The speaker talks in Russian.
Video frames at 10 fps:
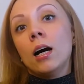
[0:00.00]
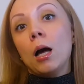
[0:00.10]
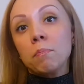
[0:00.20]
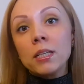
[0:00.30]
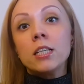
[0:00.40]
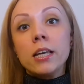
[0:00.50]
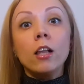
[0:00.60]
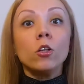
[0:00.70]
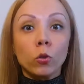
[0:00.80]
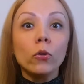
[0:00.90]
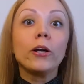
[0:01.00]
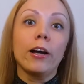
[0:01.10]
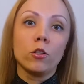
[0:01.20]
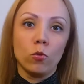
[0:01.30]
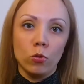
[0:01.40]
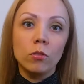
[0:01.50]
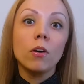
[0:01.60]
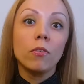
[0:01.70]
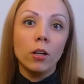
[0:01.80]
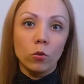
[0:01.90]
объединяло только
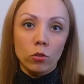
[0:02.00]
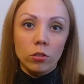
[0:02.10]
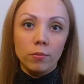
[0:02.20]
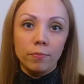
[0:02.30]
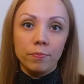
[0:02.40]
отсутствие волос.